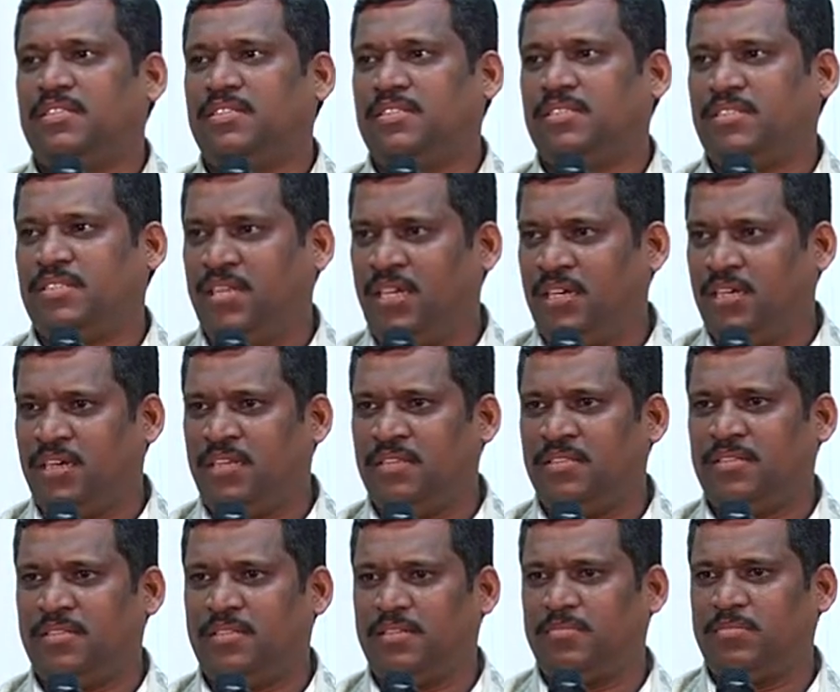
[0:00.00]

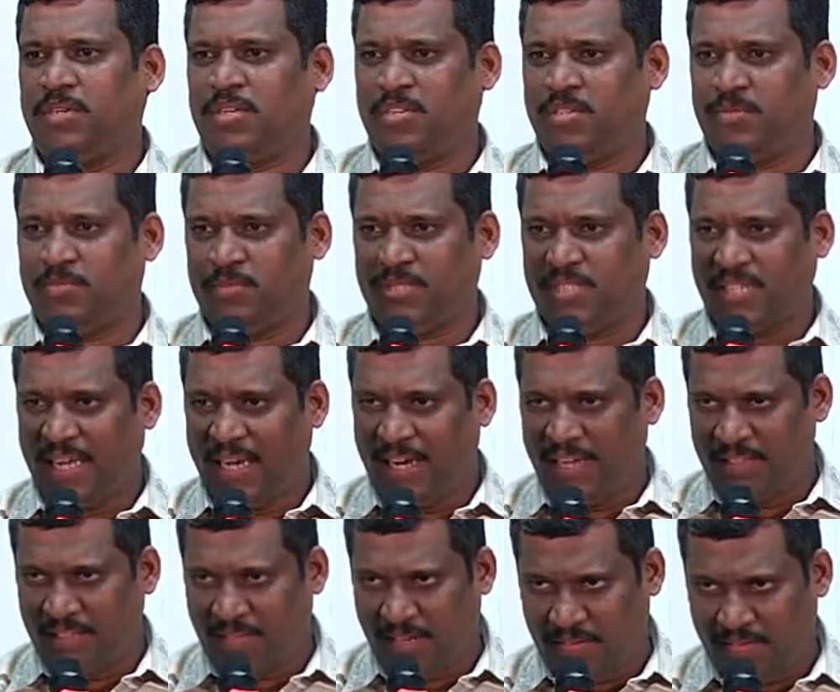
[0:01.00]
ஸ்ரீகாந்த் மற்றும்
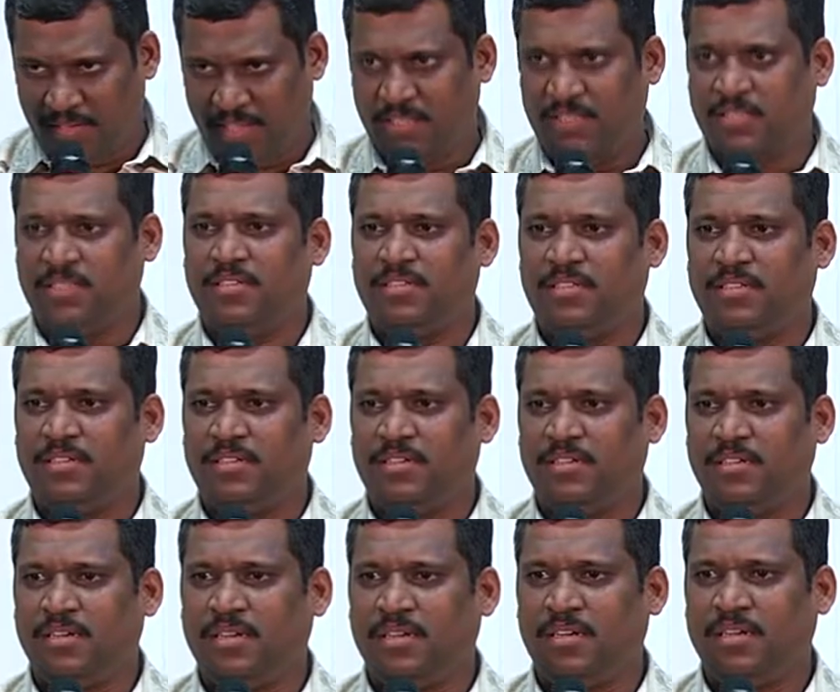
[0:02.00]
சைலேந்தரை வைத்து
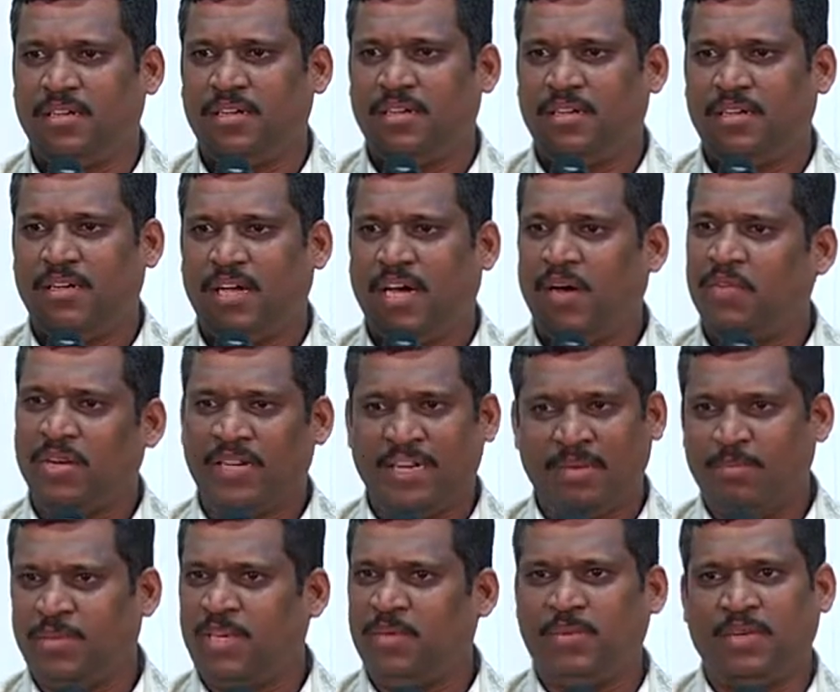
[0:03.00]
அவர்
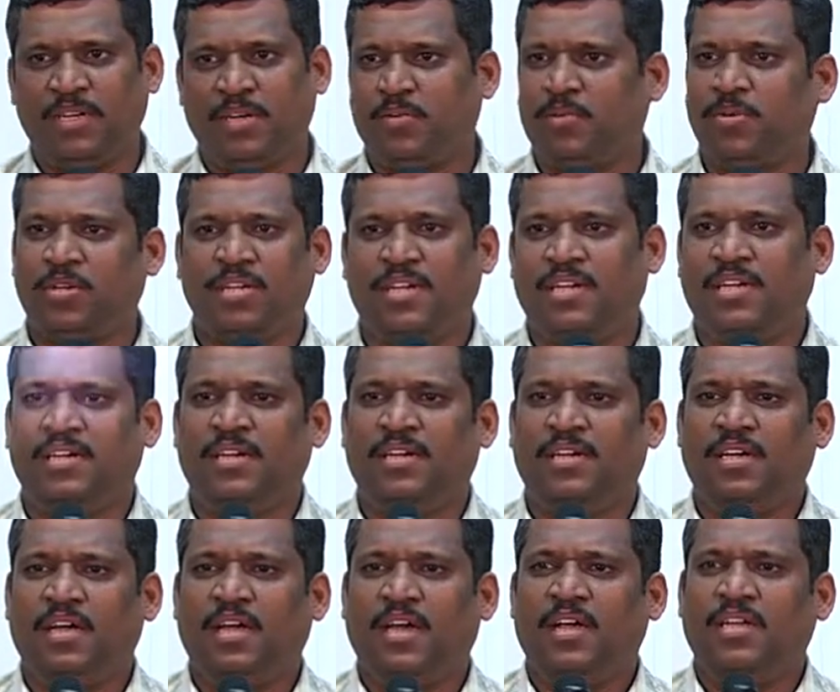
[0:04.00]
நம்பர் இப்போ நான் கொடுக்குறேன்
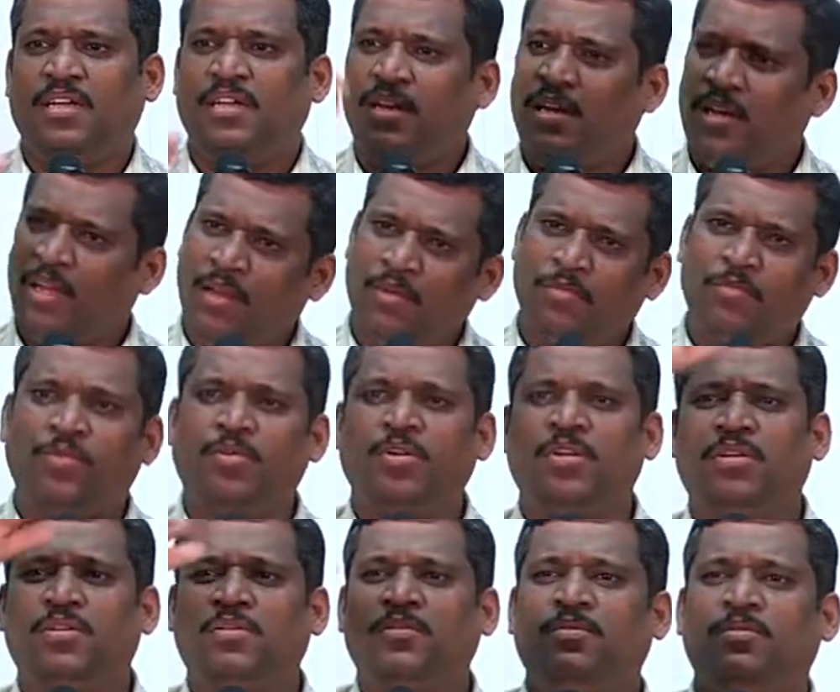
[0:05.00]
எல்லா
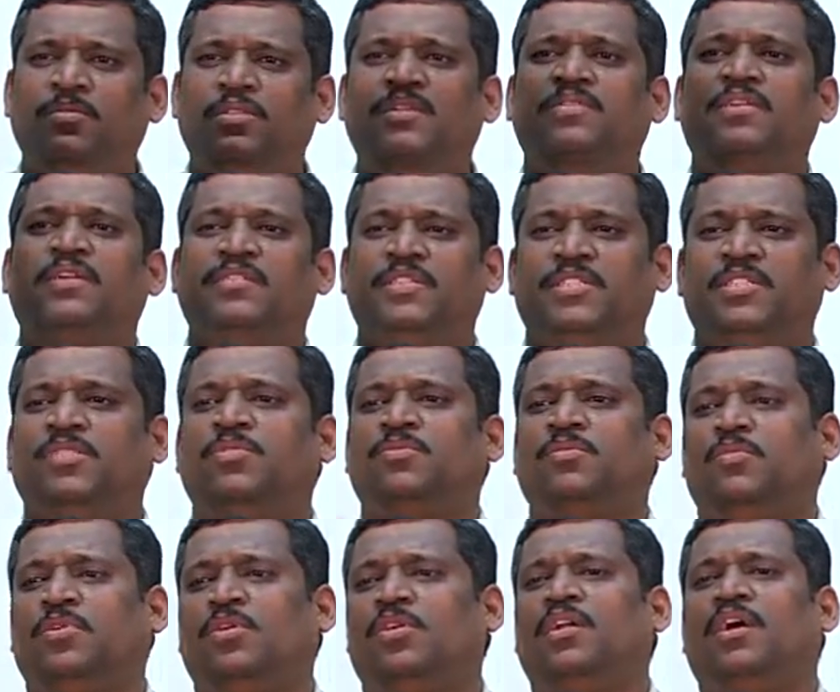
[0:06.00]
ஊர்லேயும் இவரை வச்சு
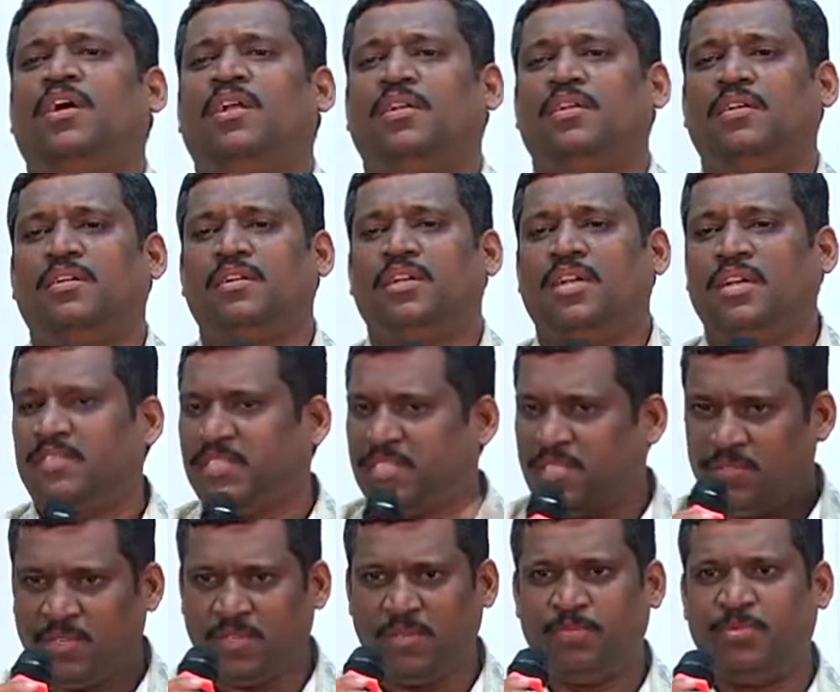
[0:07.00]
ஒரு நாள் இலவச
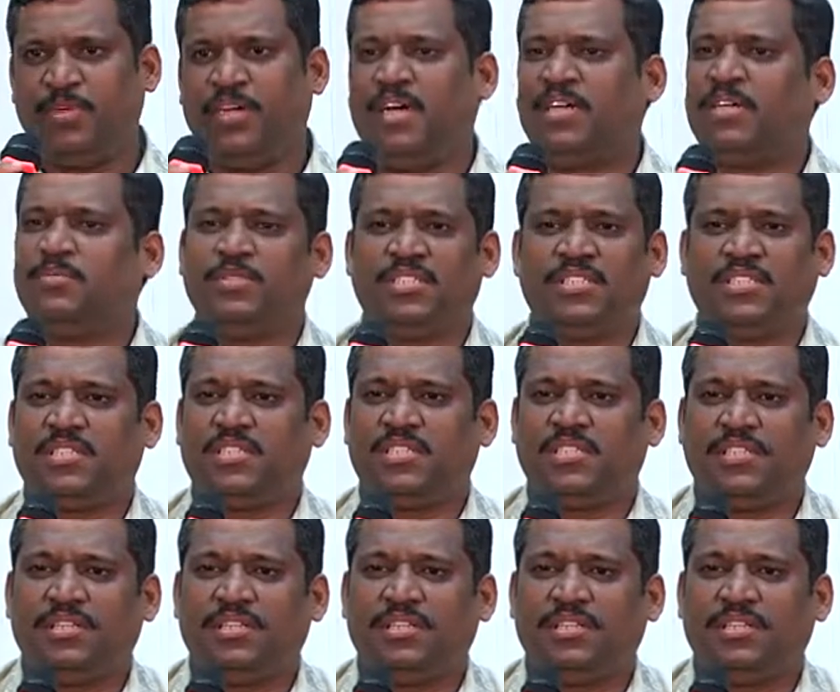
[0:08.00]
வகுப்பு ஆரம்பிச்சுட்டு